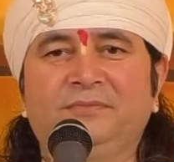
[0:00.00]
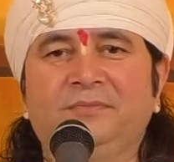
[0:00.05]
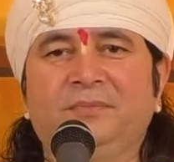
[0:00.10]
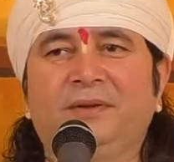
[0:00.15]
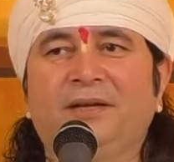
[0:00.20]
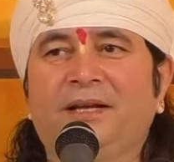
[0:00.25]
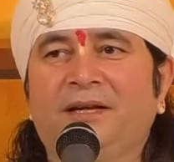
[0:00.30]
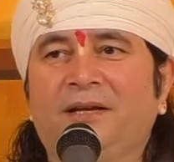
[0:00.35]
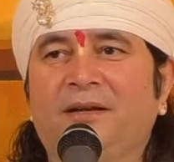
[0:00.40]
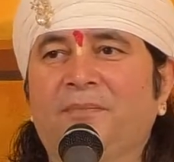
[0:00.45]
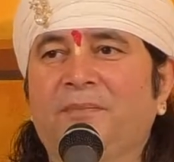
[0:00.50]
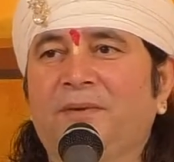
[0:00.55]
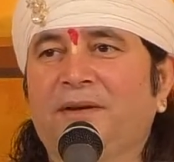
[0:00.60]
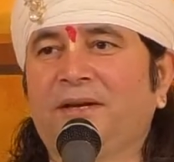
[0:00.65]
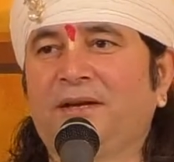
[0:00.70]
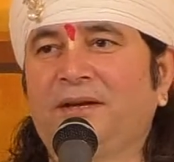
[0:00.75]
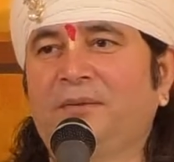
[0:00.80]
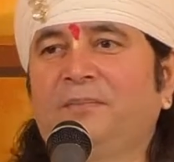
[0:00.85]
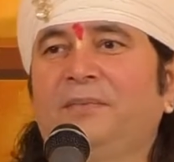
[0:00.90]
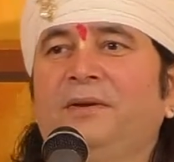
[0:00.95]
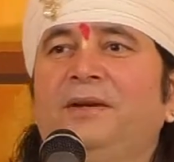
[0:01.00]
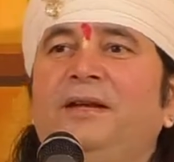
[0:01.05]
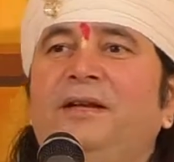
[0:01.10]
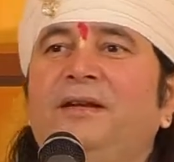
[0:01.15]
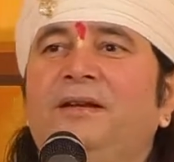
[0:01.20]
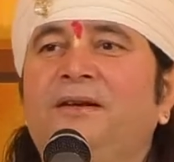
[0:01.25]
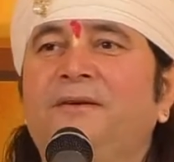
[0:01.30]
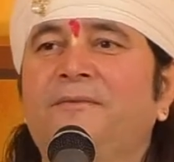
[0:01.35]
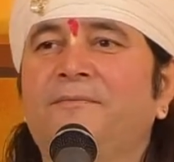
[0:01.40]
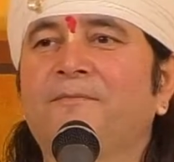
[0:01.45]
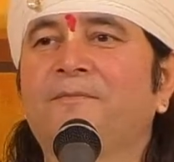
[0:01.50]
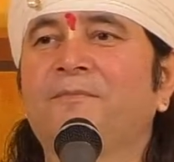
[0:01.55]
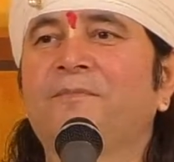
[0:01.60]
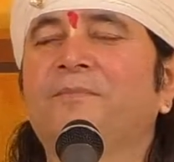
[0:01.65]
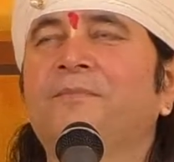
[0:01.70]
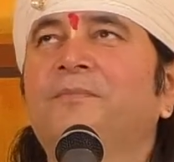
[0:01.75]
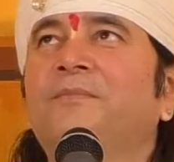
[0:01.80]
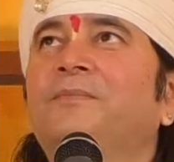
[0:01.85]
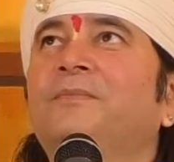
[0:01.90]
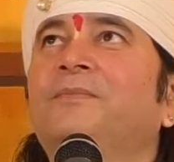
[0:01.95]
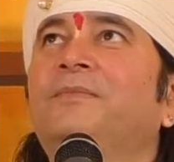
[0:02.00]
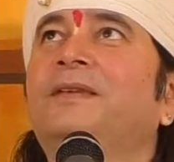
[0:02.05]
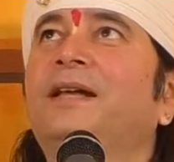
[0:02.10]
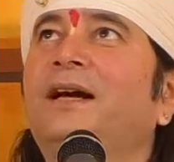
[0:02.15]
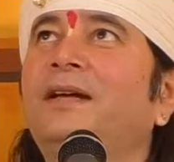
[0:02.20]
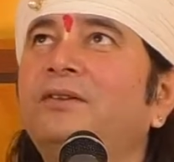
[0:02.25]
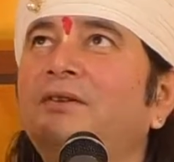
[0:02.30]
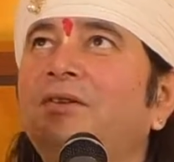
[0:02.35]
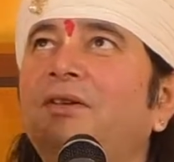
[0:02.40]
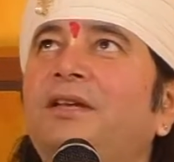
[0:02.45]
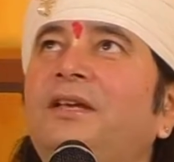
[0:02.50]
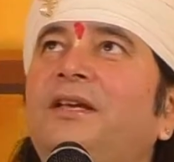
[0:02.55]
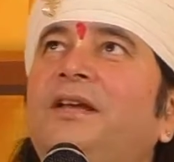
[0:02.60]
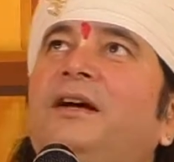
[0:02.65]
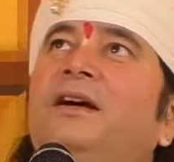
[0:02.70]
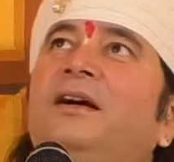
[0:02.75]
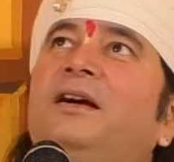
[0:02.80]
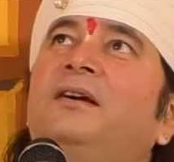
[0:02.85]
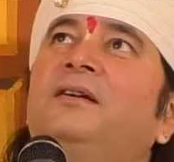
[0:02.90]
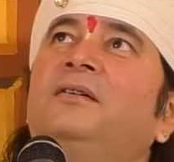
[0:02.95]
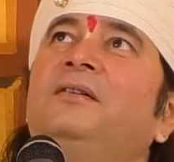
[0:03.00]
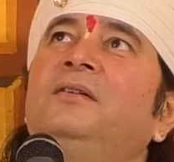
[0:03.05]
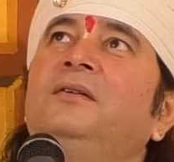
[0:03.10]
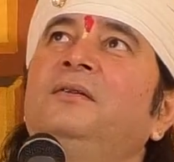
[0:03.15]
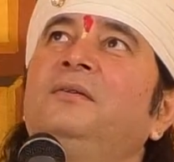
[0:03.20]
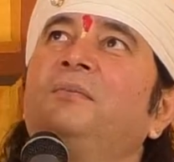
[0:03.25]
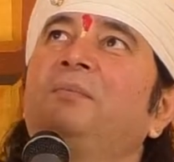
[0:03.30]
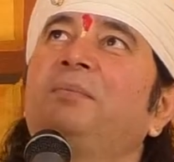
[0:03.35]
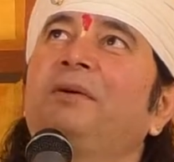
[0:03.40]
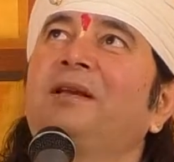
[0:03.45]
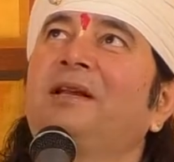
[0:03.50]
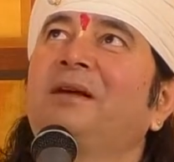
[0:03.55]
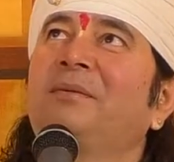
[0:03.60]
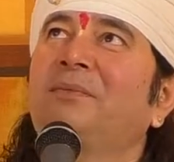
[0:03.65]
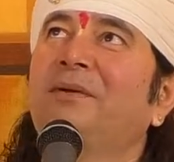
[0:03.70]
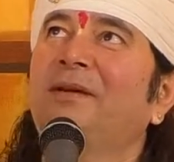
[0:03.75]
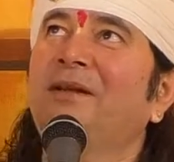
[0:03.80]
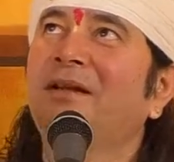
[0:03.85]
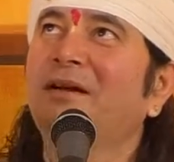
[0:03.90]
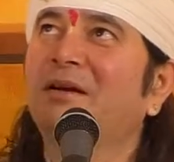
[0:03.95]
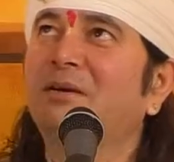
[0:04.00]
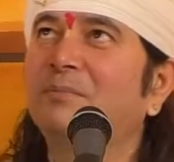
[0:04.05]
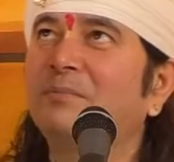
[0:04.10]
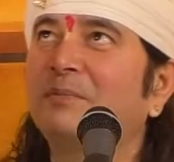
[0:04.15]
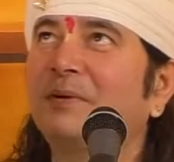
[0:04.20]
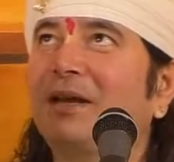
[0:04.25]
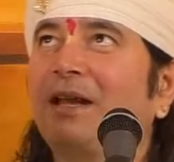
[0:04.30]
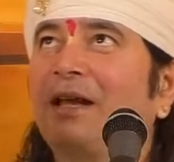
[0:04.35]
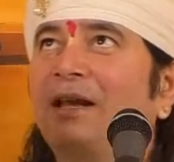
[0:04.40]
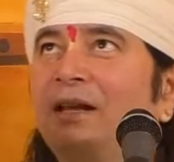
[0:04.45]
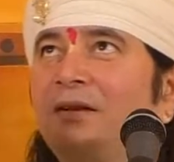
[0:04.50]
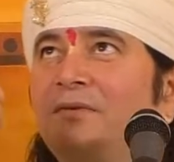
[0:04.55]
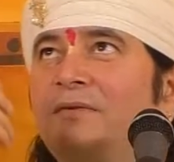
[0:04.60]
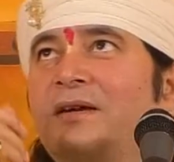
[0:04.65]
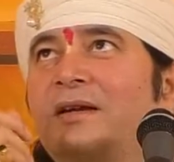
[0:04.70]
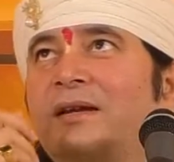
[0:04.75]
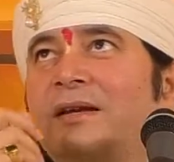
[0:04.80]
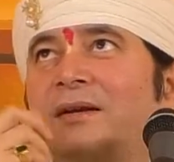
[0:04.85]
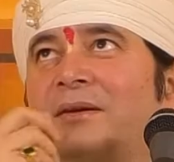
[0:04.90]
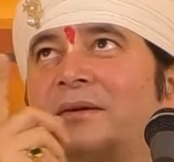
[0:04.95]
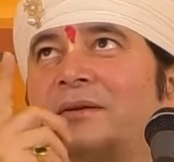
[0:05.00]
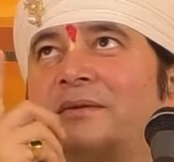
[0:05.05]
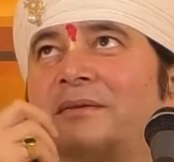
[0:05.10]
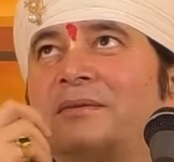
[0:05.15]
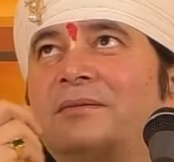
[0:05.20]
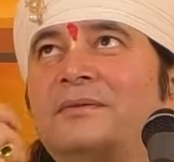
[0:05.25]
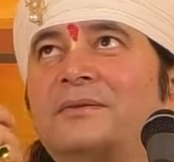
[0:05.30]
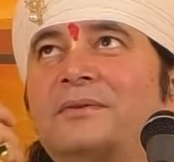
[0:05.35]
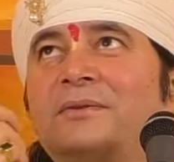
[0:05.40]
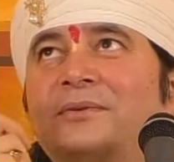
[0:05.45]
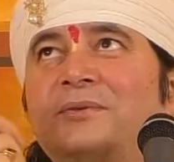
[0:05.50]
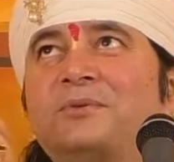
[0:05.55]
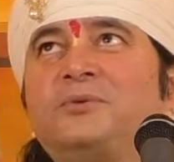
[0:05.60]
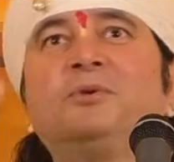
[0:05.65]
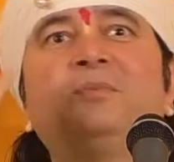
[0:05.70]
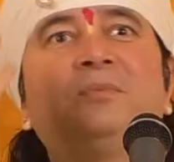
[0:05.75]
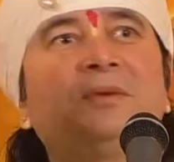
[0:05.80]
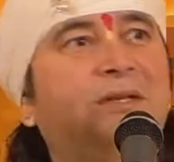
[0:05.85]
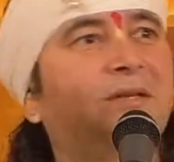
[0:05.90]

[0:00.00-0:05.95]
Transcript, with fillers: फलाना फलाना फलाना दान किया फला फला पटियाला वाले जो भी